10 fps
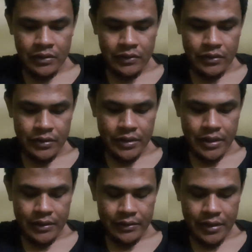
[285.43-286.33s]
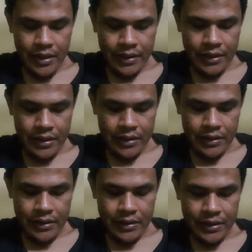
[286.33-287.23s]
terus yang terakhir
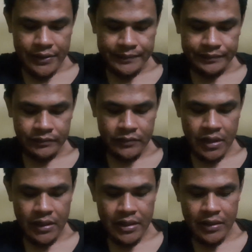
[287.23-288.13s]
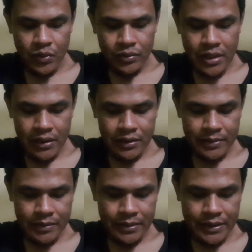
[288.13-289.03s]
adalah hindari hutang
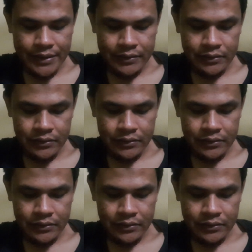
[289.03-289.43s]
teman-teman ya